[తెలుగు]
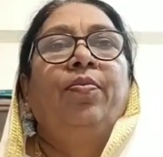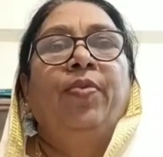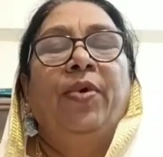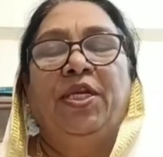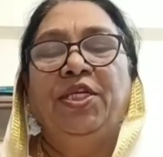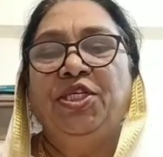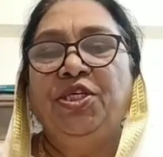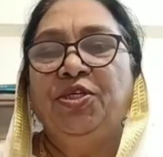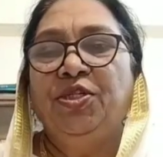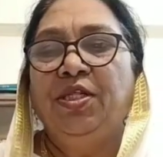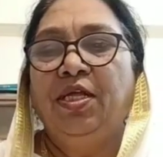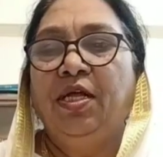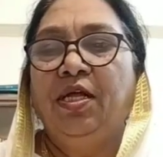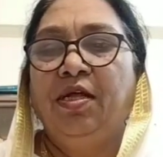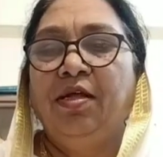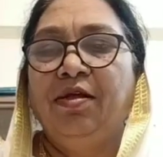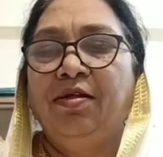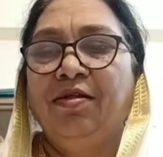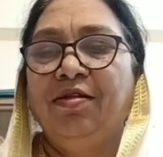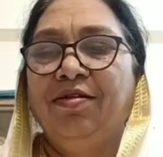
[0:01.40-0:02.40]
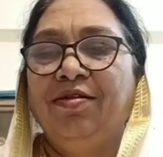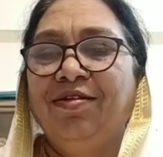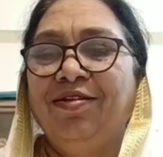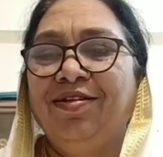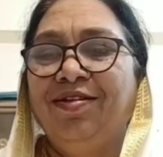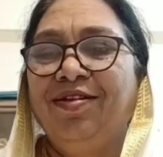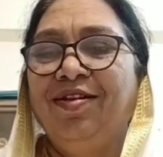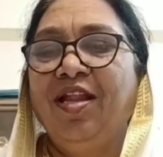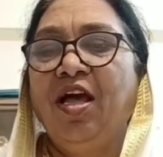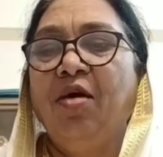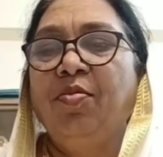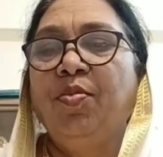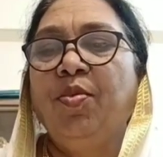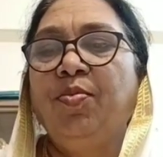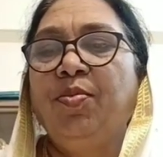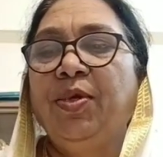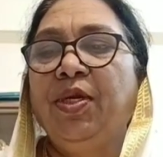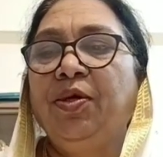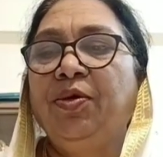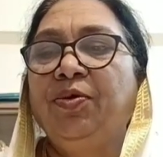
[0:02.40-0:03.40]
పరిశుద్ధ
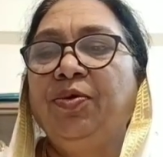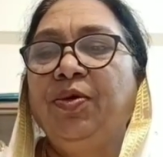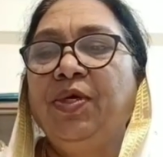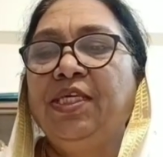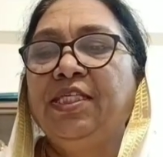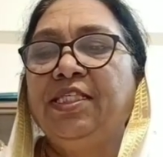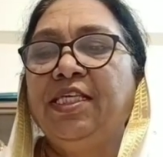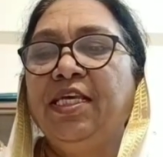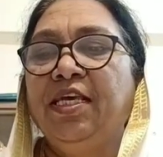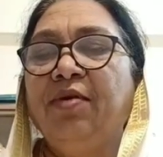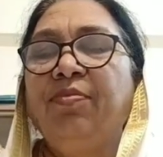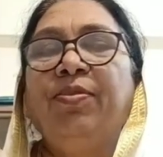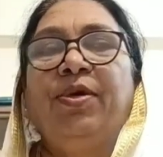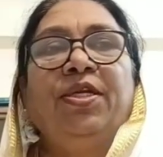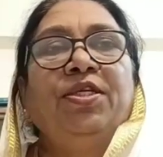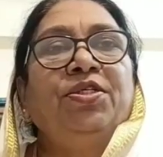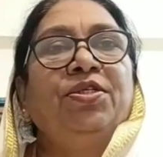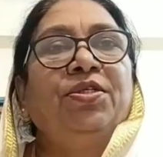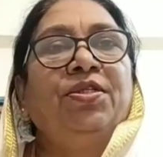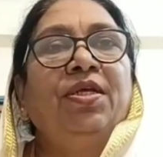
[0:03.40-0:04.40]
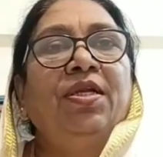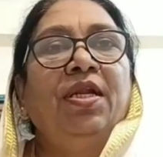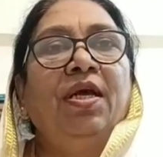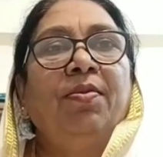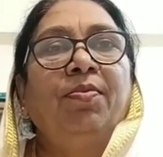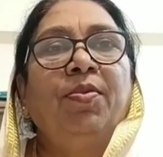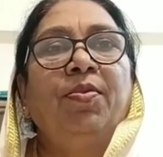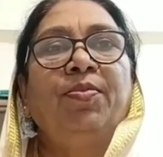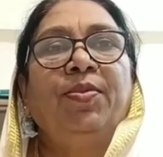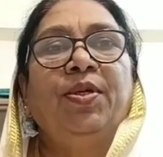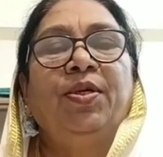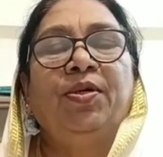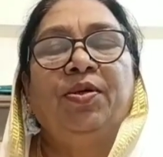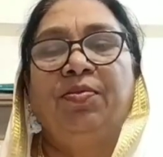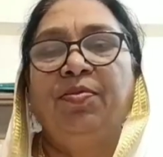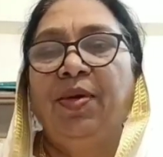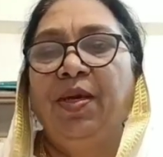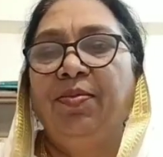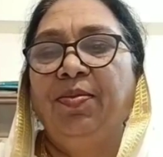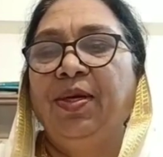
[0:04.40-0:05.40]
నామమునకు ఏసయ పరిశుద్ధ నామమునకు
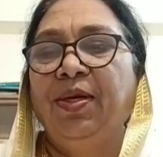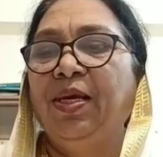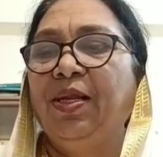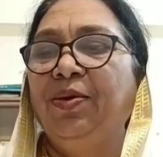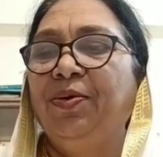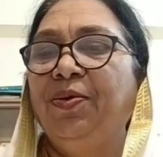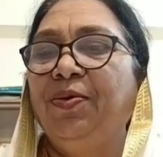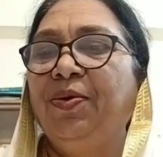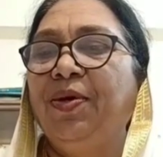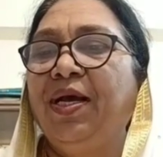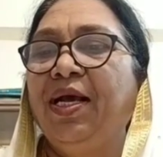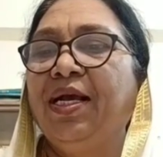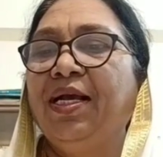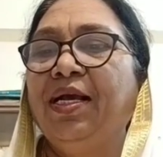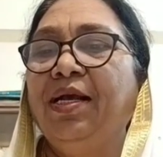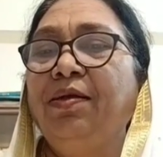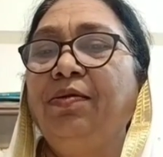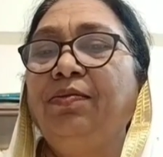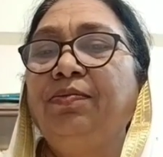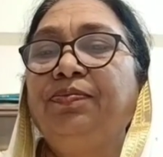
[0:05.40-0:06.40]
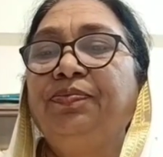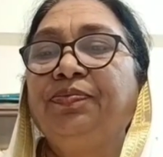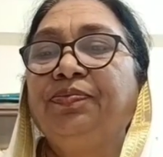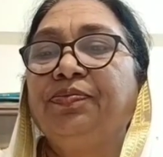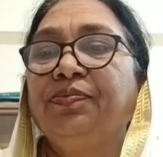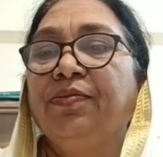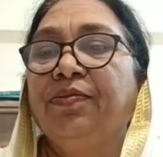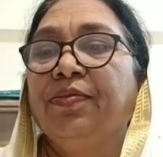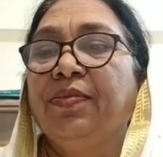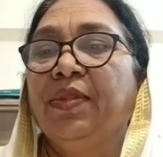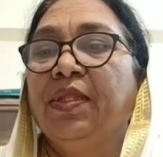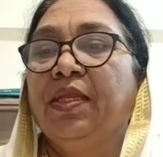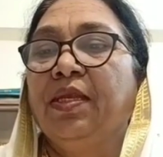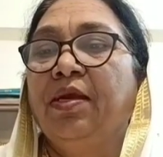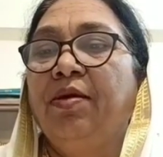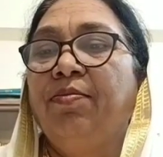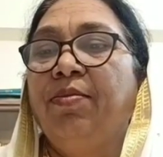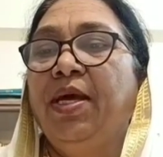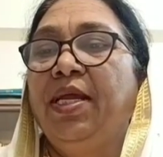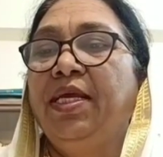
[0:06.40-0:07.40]
మహిమ కలుగును గాక
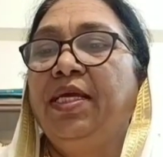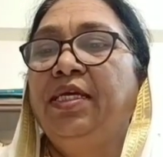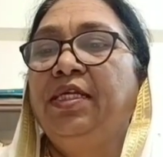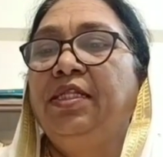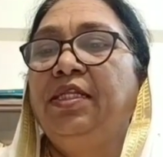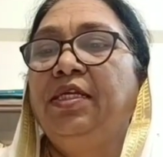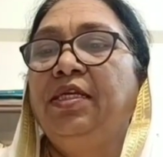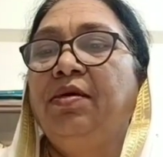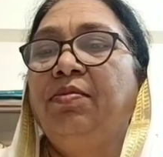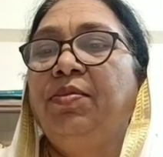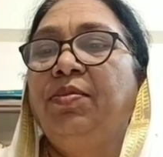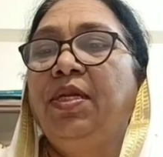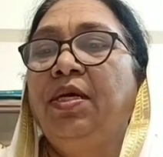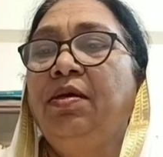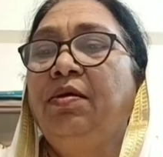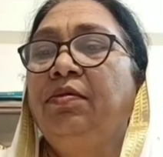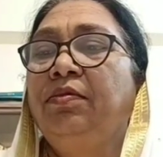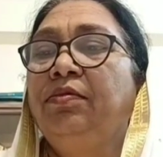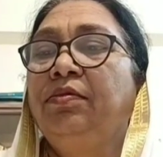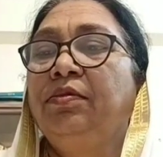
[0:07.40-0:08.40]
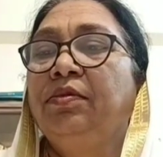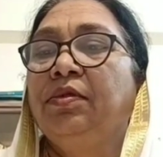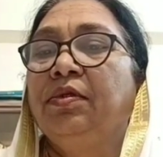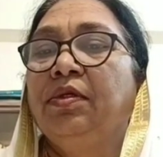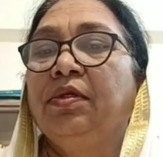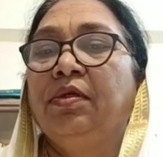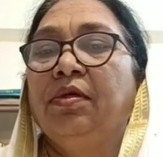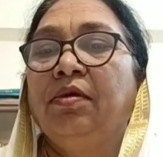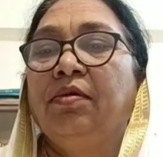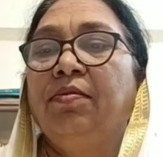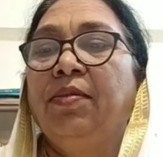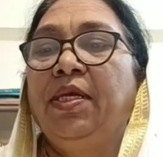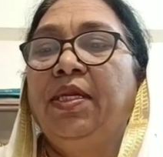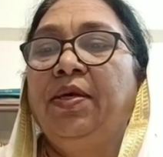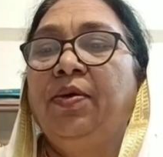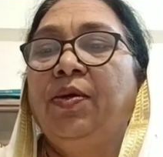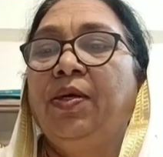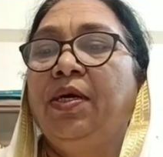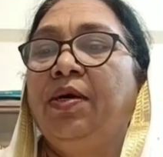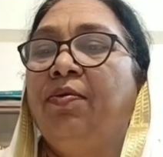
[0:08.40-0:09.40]
మరి ఈ దినమున మరి
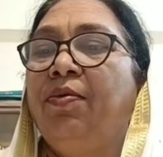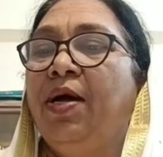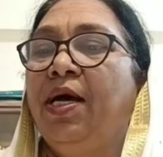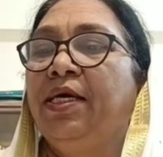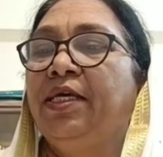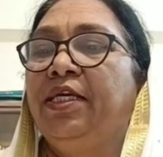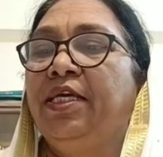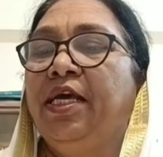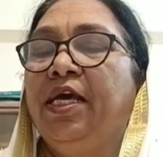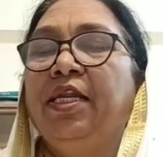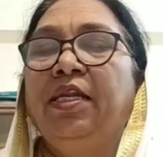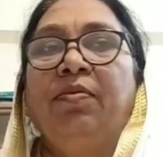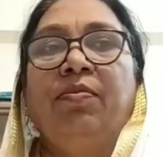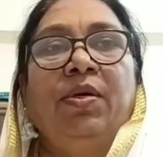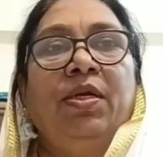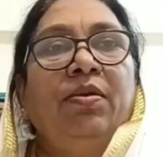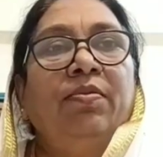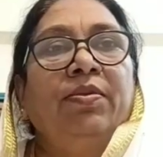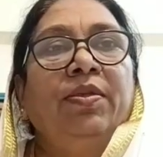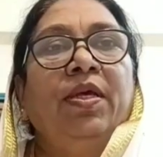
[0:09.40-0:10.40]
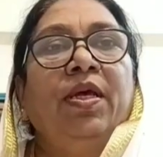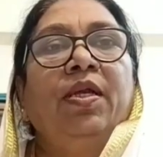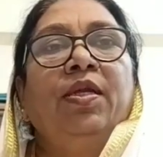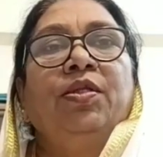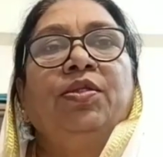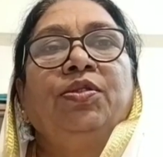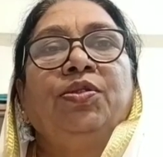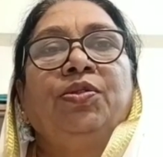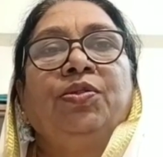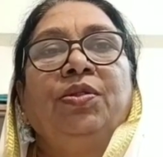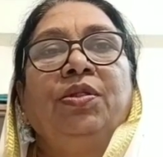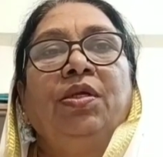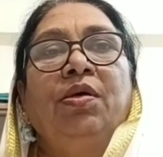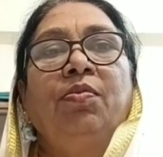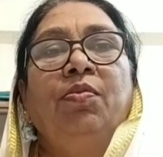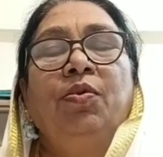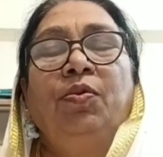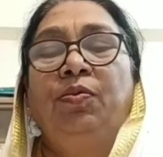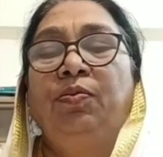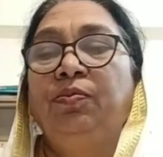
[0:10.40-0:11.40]
ఒక వాక్యాన్ని మనం
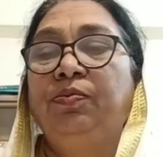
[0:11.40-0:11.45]
ధ్యానించుకుందాము